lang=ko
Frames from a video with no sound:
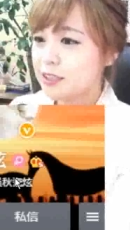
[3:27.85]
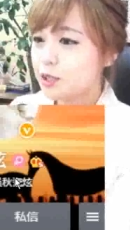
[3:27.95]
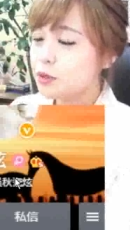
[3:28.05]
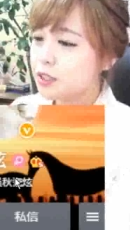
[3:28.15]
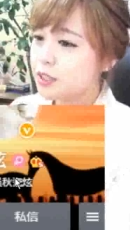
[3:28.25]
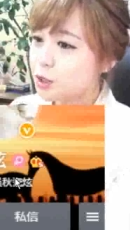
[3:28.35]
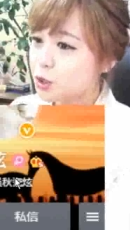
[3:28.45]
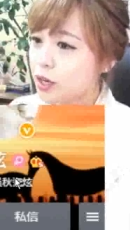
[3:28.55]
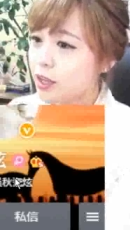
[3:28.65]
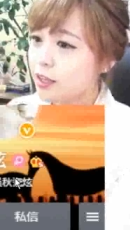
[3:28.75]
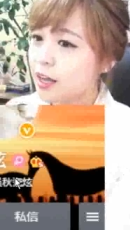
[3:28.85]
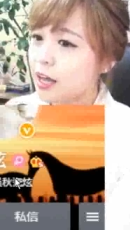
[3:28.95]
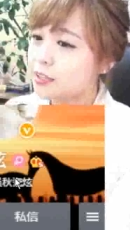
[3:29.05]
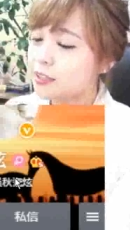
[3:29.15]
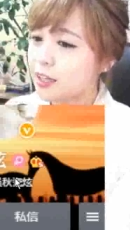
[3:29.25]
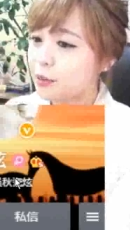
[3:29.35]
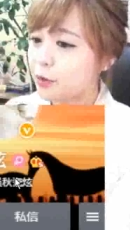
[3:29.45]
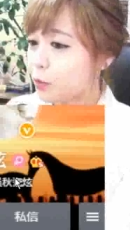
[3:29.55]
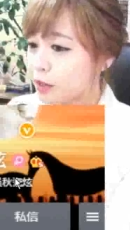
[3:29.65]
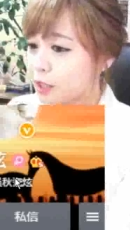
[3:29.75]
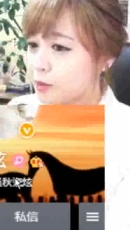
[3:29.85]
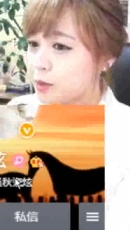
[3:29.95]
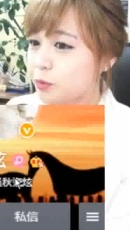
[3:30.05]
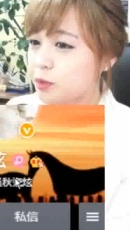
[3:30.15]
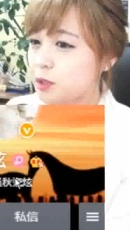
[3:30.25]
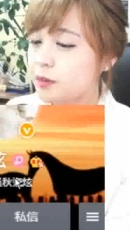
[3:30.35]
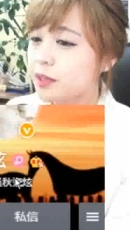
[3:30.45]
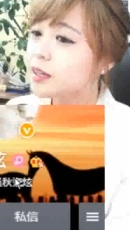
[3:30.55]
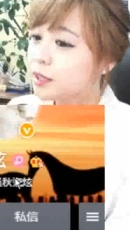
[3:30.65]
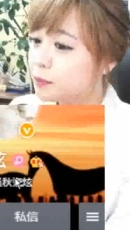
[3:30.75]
치오츠 슈엔을 아는 사람이 얼마큼인지 모르지만